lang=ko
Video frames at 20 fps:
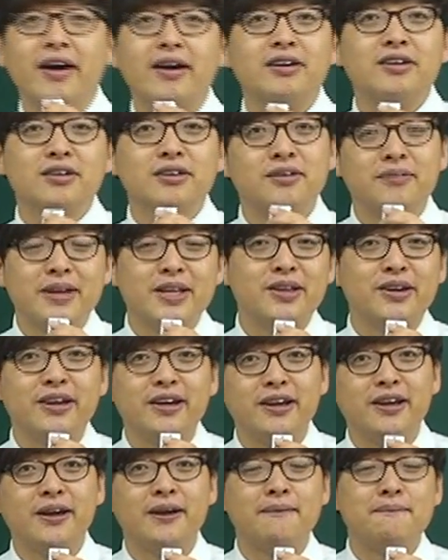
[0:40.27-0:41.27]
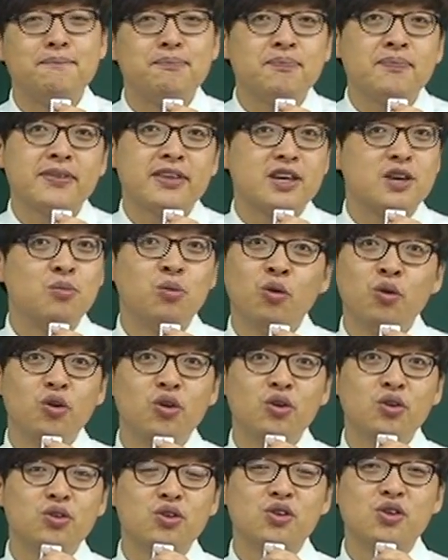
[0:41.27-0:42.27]
가끔 애들이
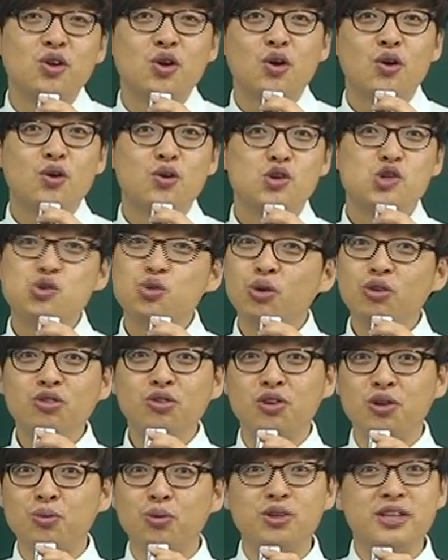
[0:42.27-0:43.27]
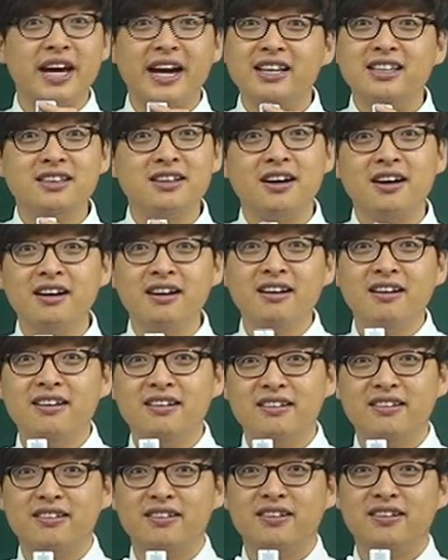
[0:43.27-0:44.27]
기본은 쉬워서 기본이 아니다.
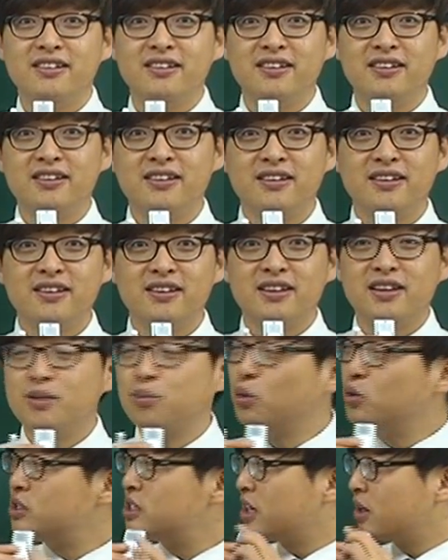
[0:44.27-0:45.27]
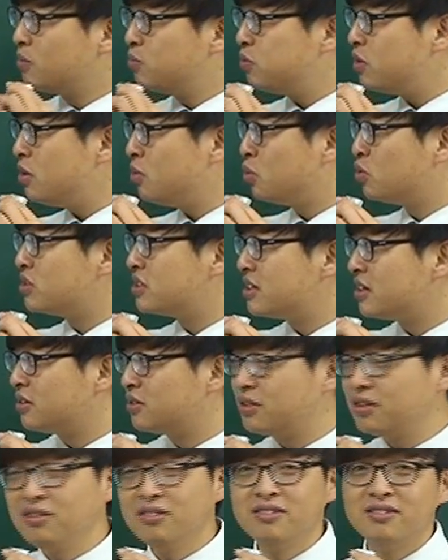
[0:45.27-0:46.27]
이 본자가 뿌리
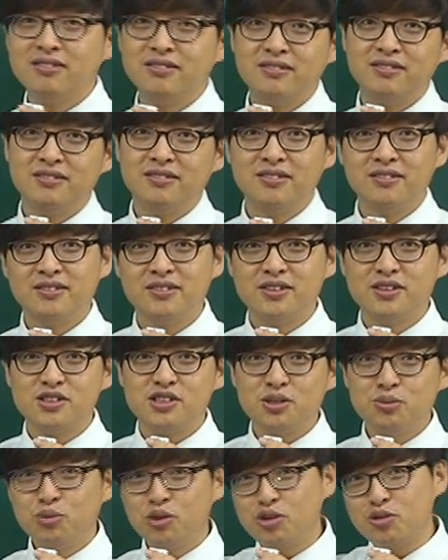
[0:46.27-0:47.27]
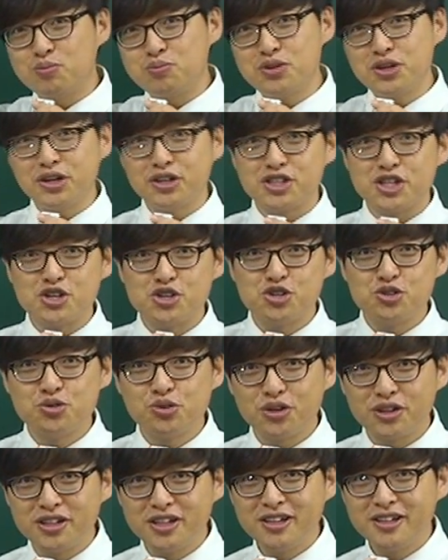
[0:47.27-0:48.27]
본자거든. 식물에서 뿌리가 제일
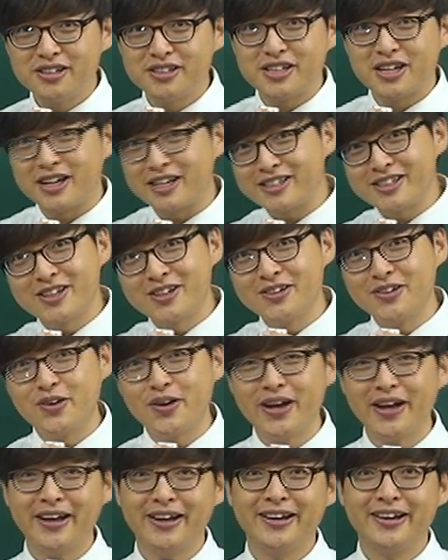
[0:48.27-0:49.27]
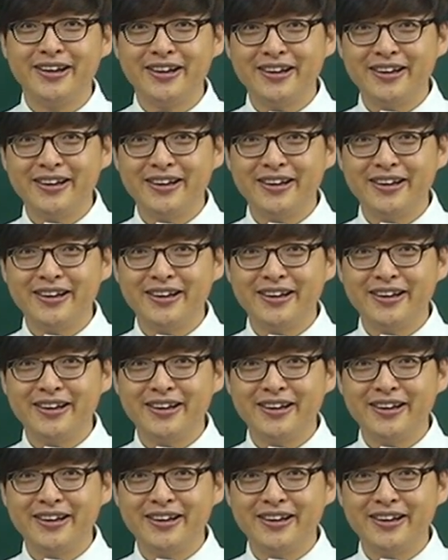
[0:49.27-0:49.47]
쉬운 거니? 제일 하찮은 거야?